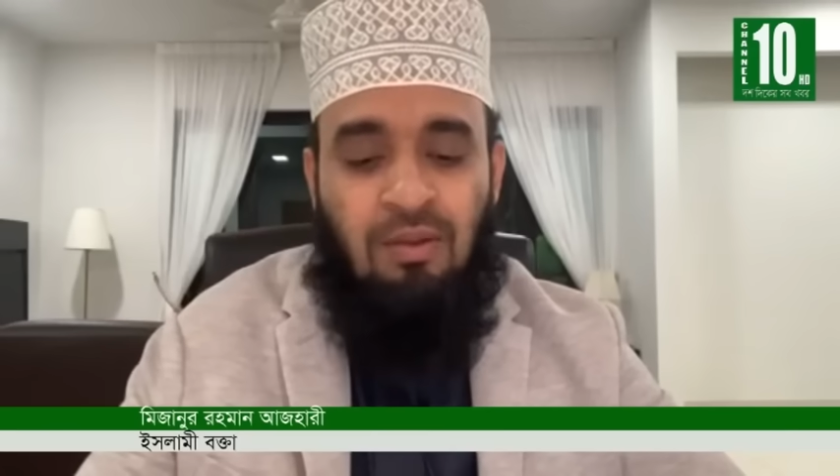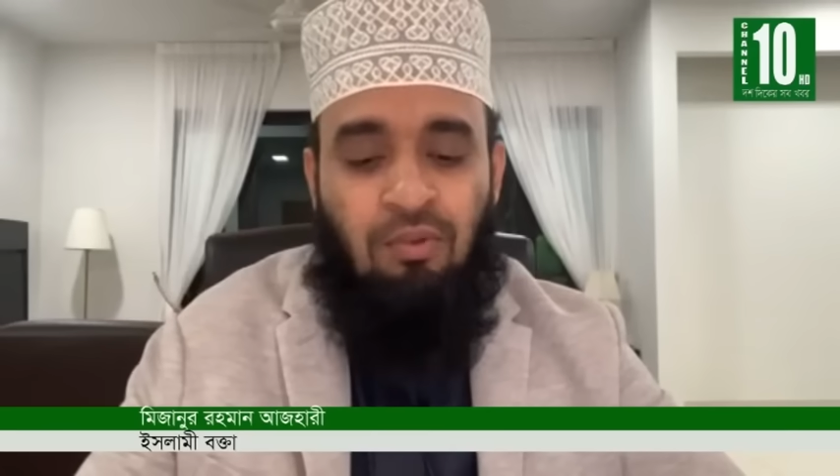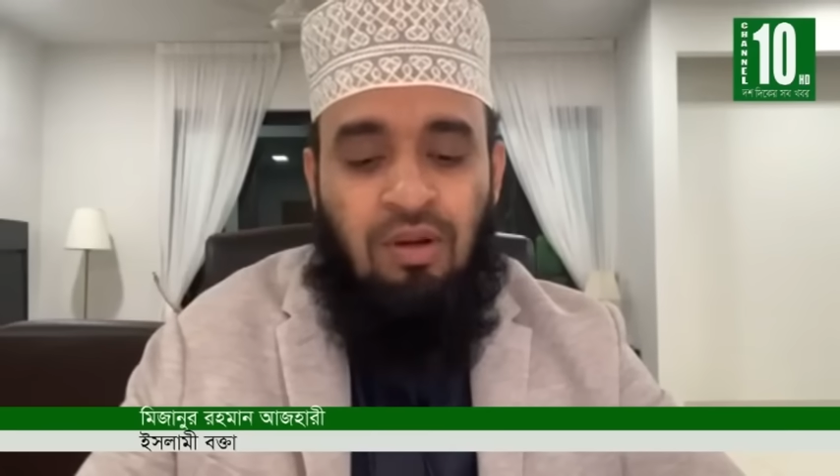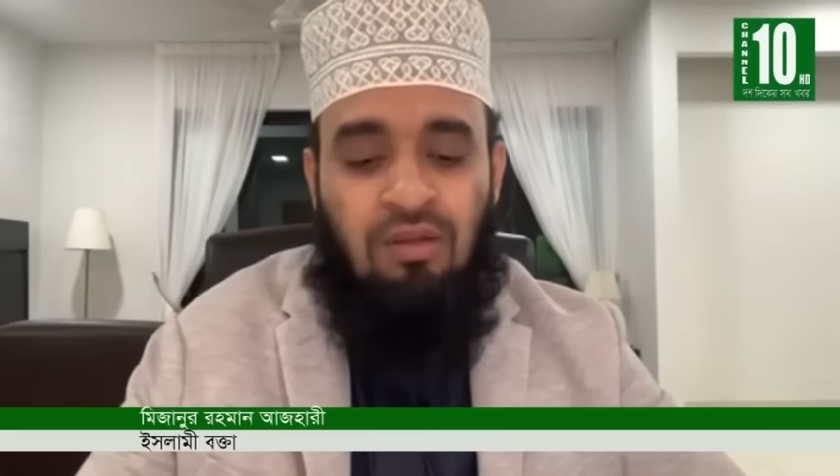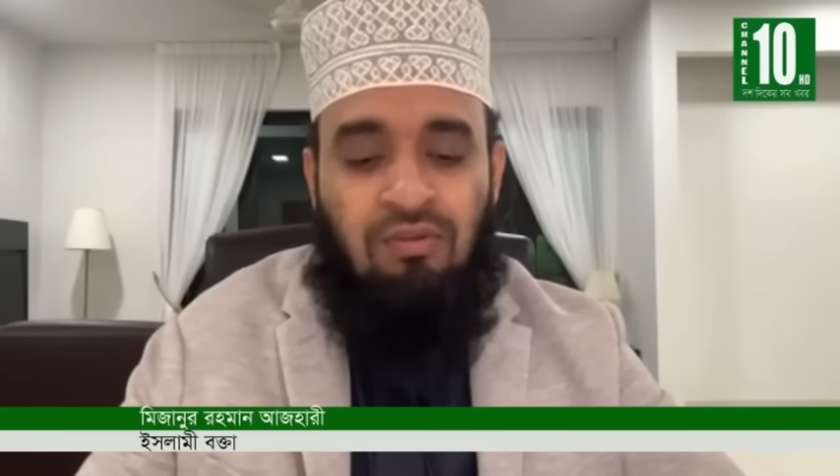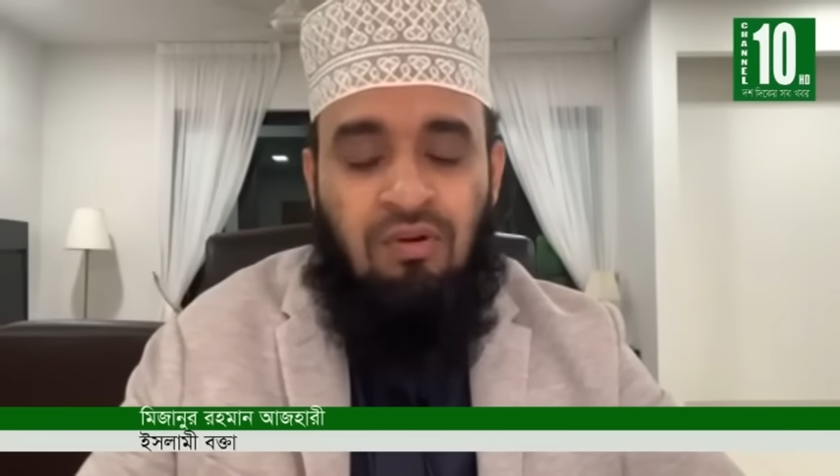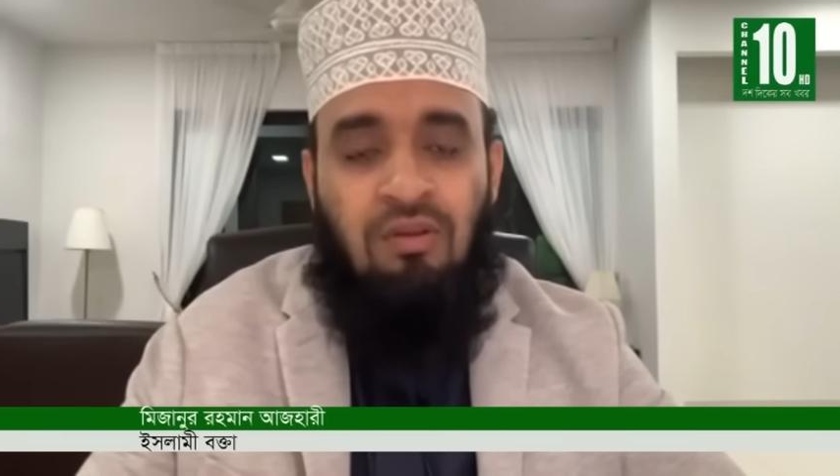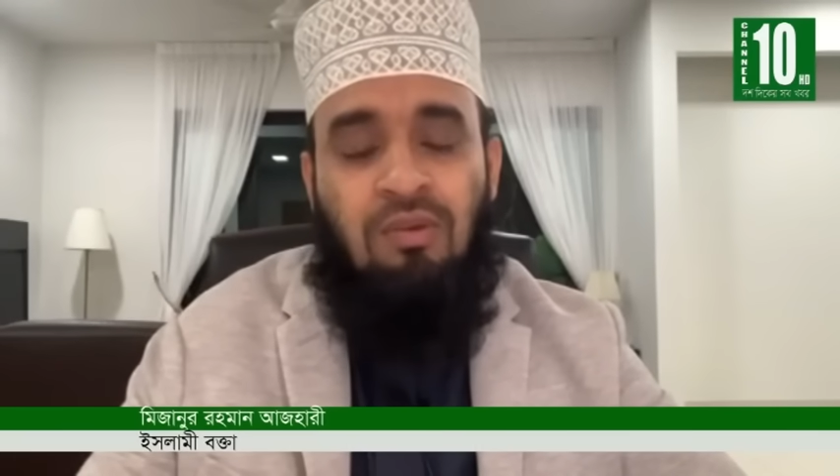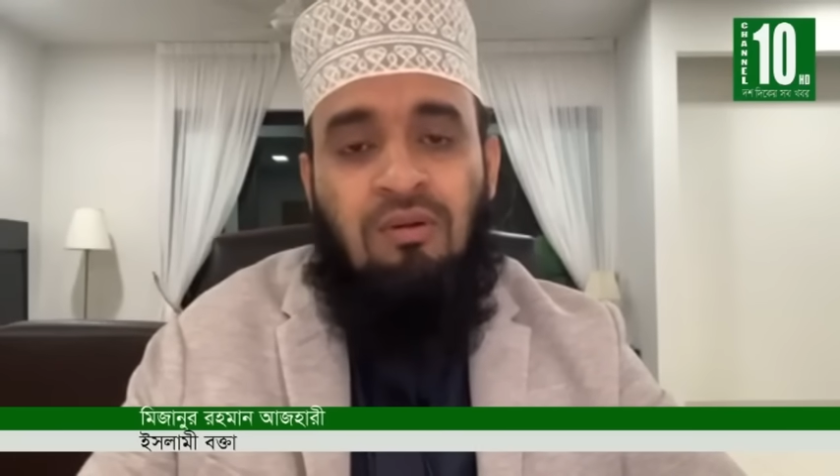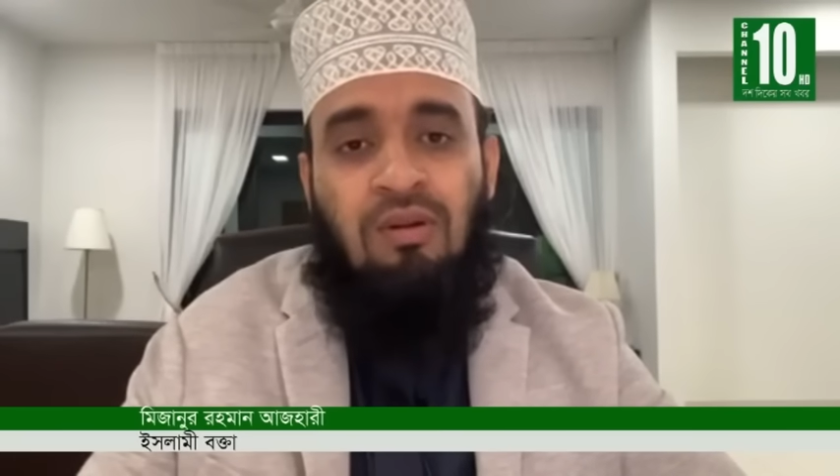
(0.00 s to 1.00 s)
আবু হানিফা
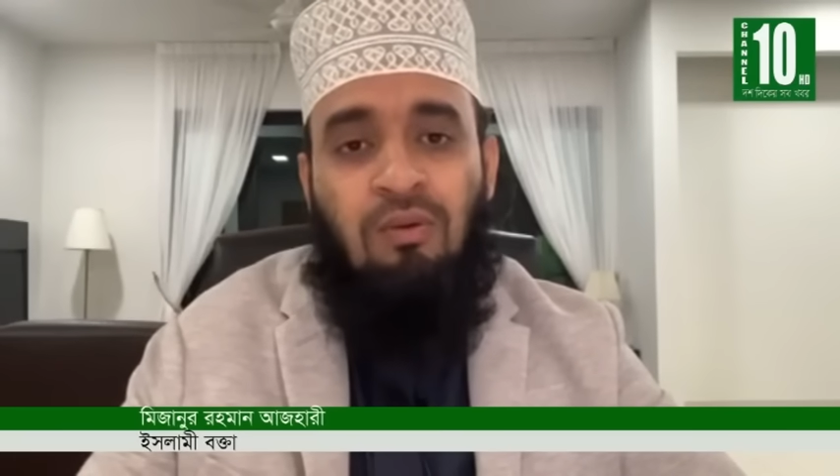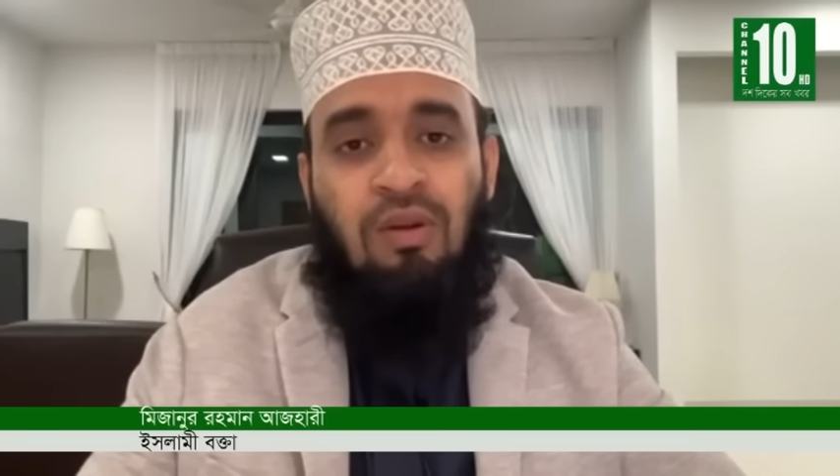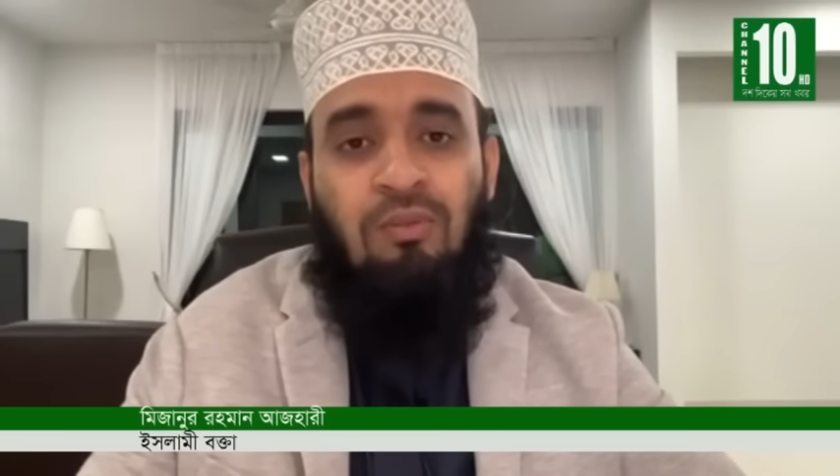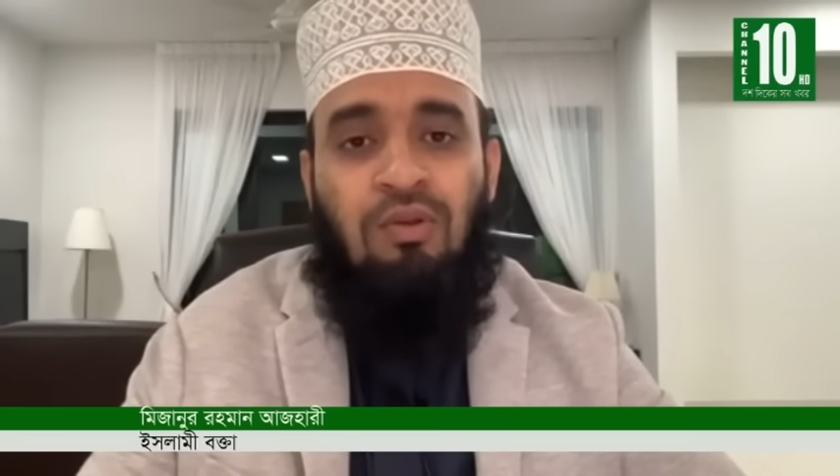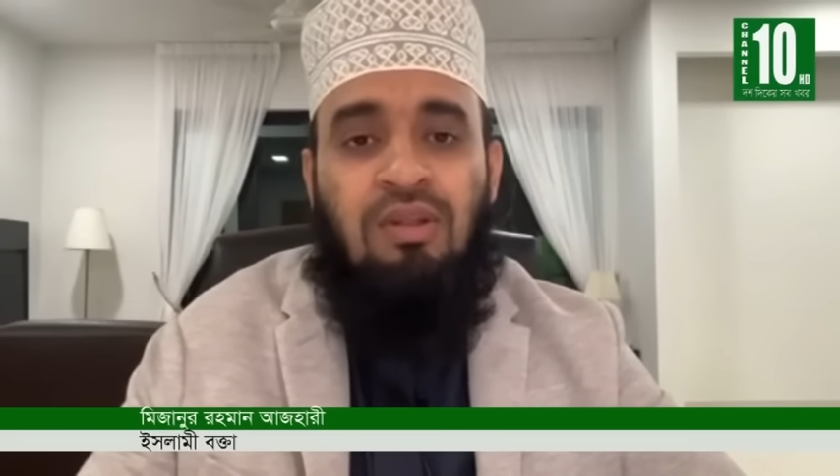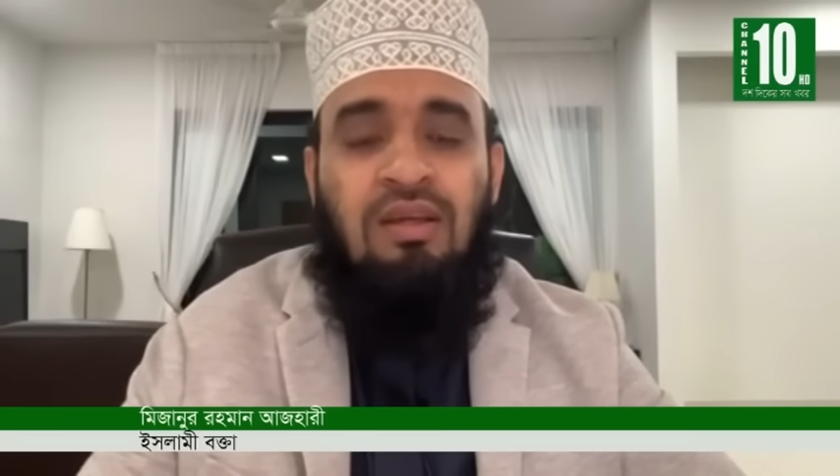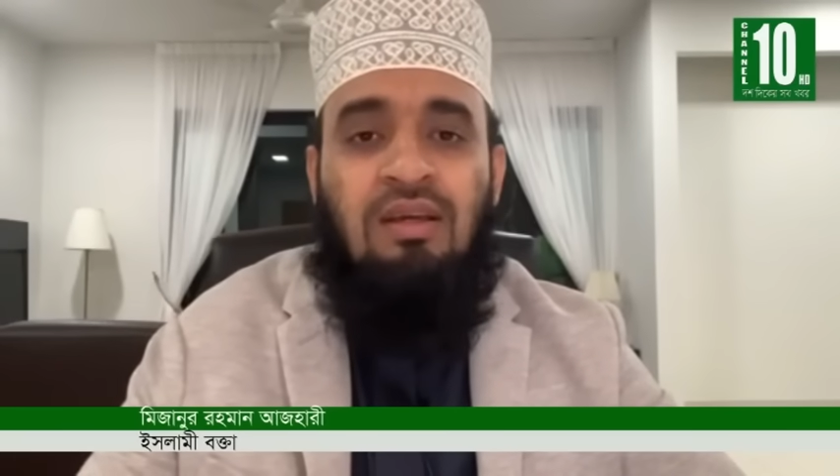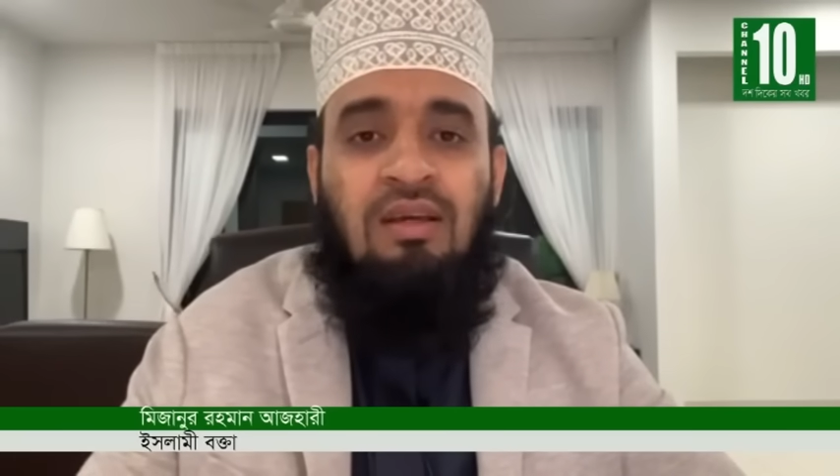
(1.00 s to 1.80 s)
রহিমাহুল্লাহ ওনার মতে